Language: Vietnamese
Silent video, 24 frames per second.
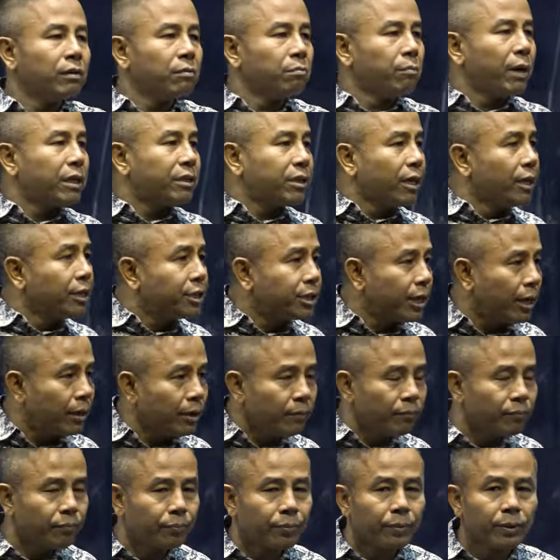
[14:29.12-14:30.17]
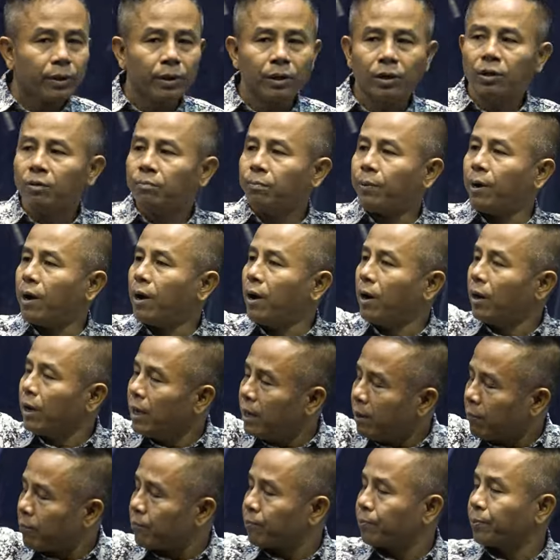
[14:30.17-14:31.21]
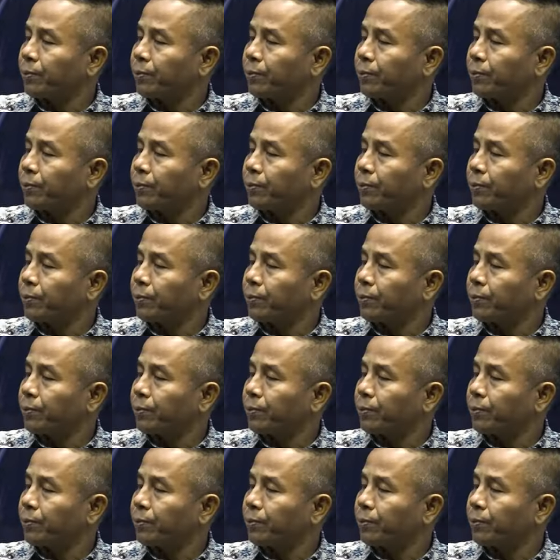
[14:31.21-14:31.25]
Mất thơ chẳng. Phóng á.